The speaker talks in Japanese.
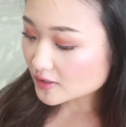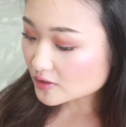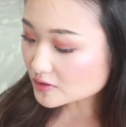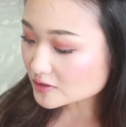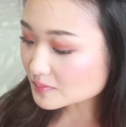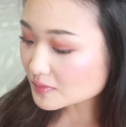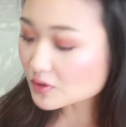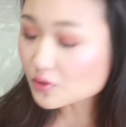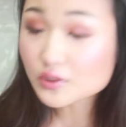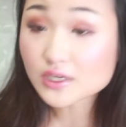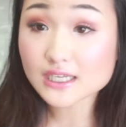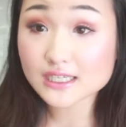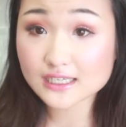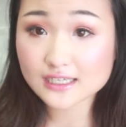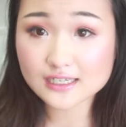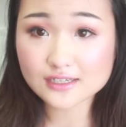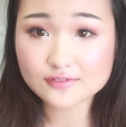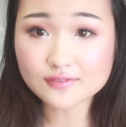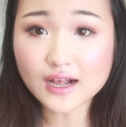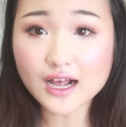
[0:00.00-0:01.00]
1つ目のお気に
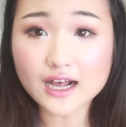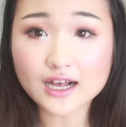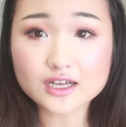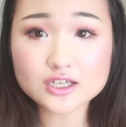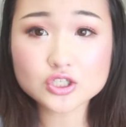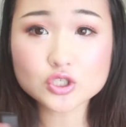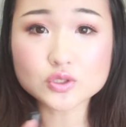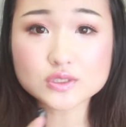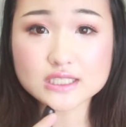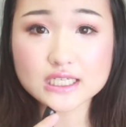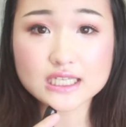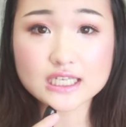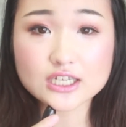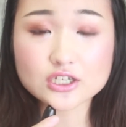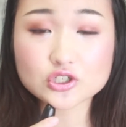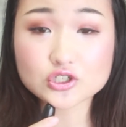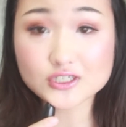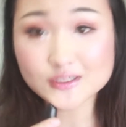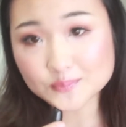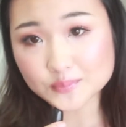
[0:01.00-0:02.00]
入りは、今日つけてい
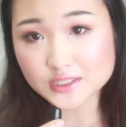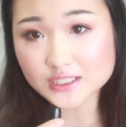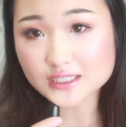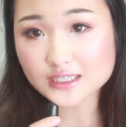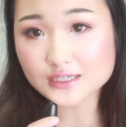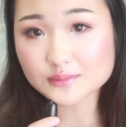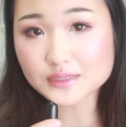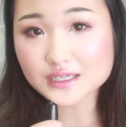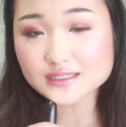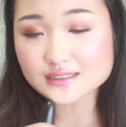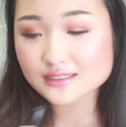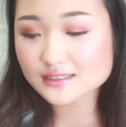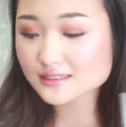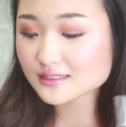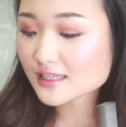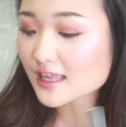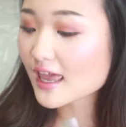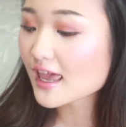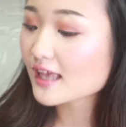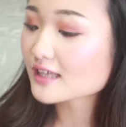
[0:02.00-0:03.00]
るリップになります。
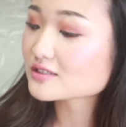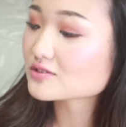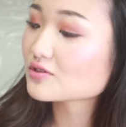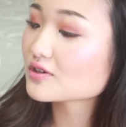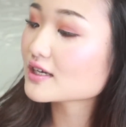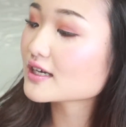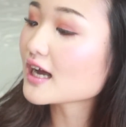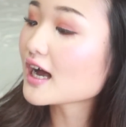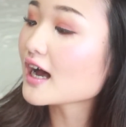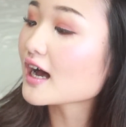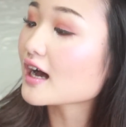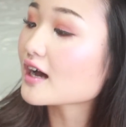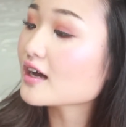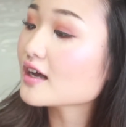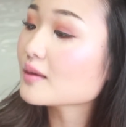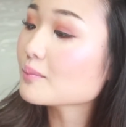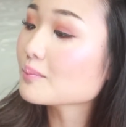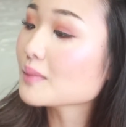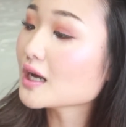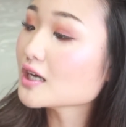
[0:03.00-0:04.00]
で、それが、
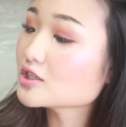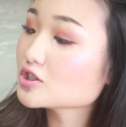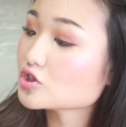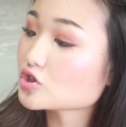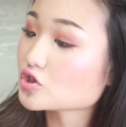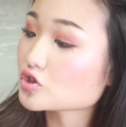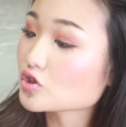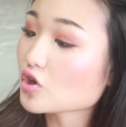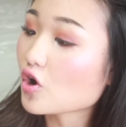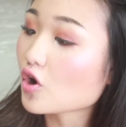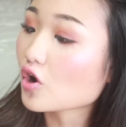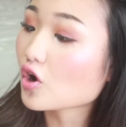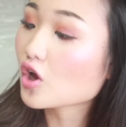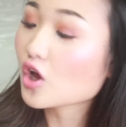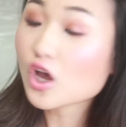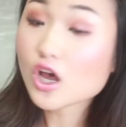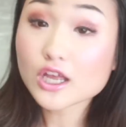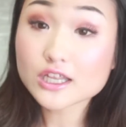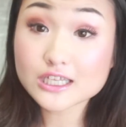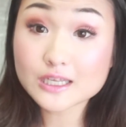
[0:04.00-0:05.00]
MAC の
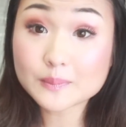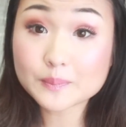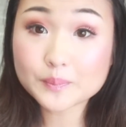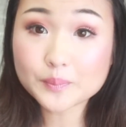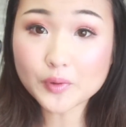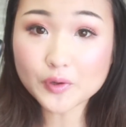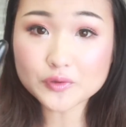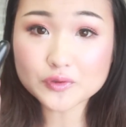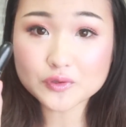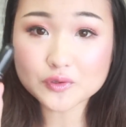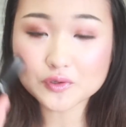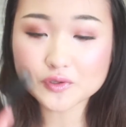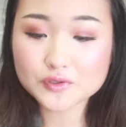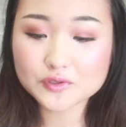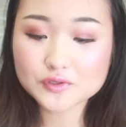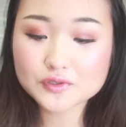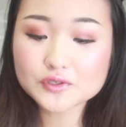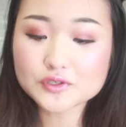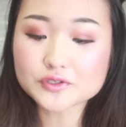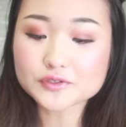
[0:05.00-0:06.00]
日本と
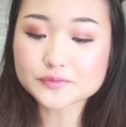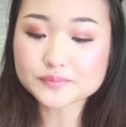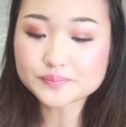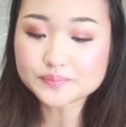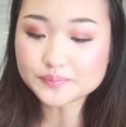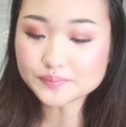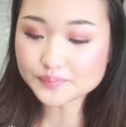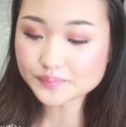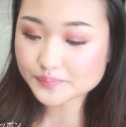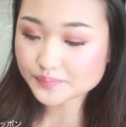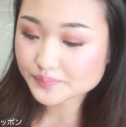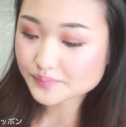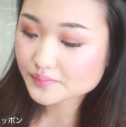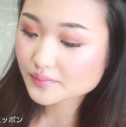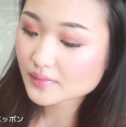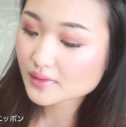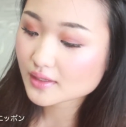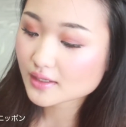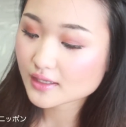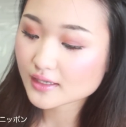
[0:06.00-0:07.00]
いう
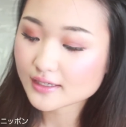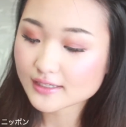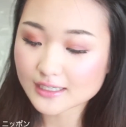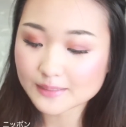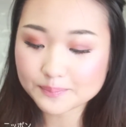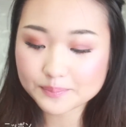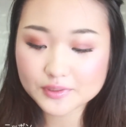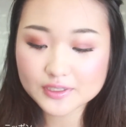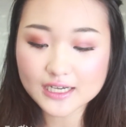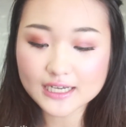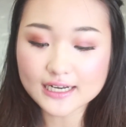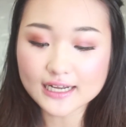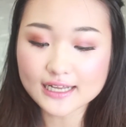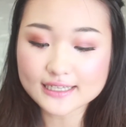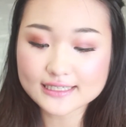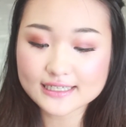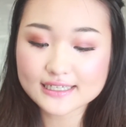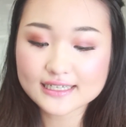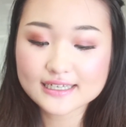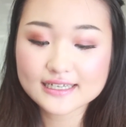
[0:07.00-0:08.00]

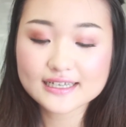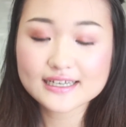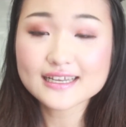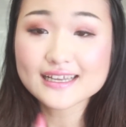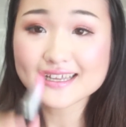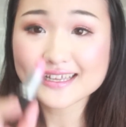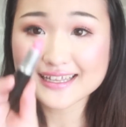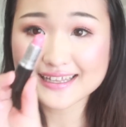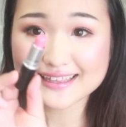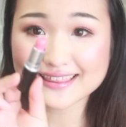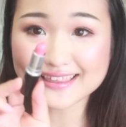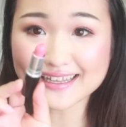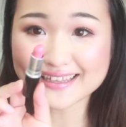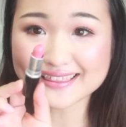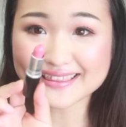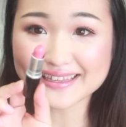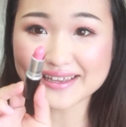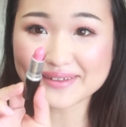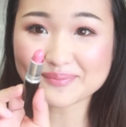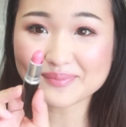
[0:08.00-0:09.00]
リップカラーになっ
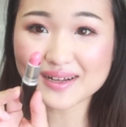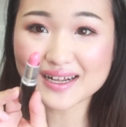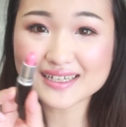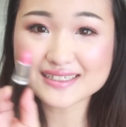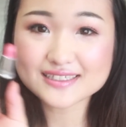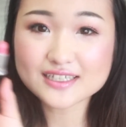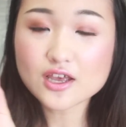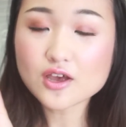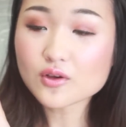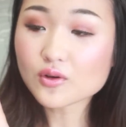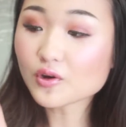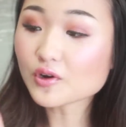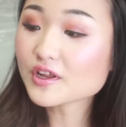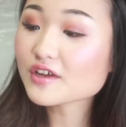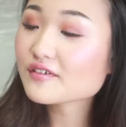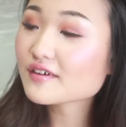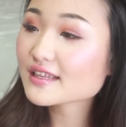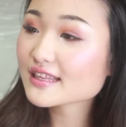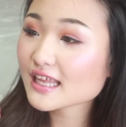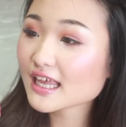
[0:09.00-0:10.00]
ていますこ
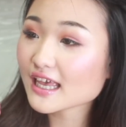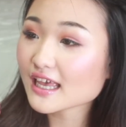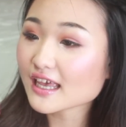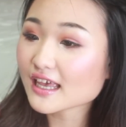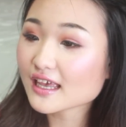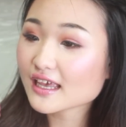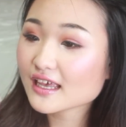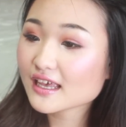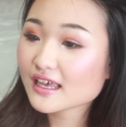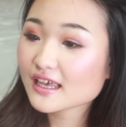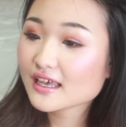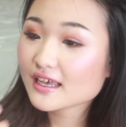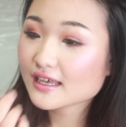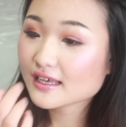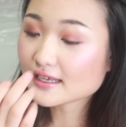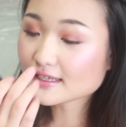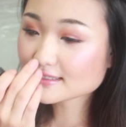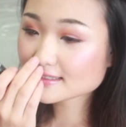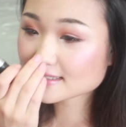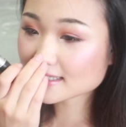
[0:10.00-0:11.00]
れはね
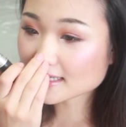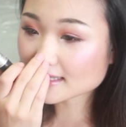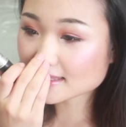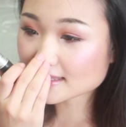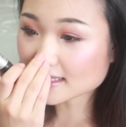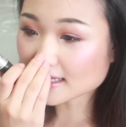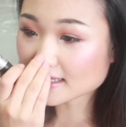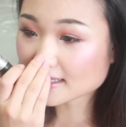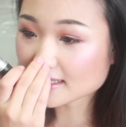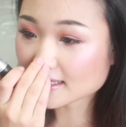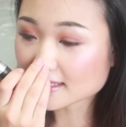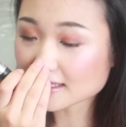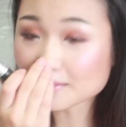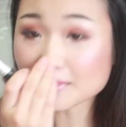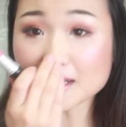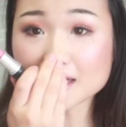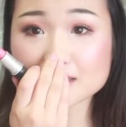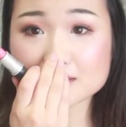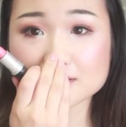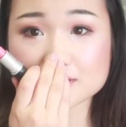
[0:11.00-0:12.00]
いつだったっけな
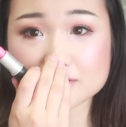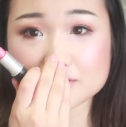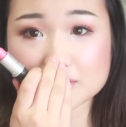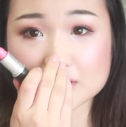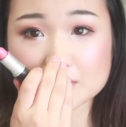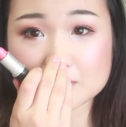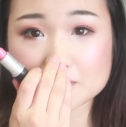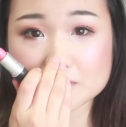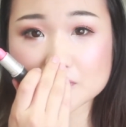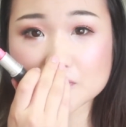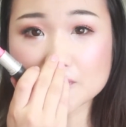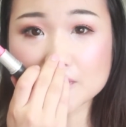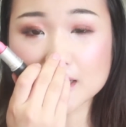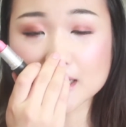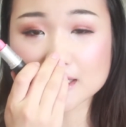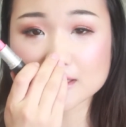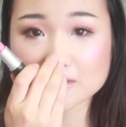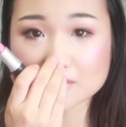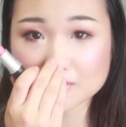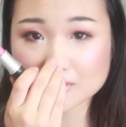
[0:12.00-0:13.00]
マックのリップ動
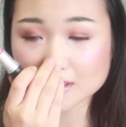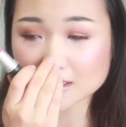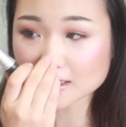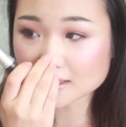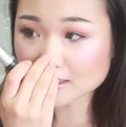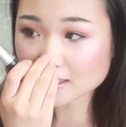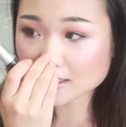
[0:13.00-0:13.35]
画の時か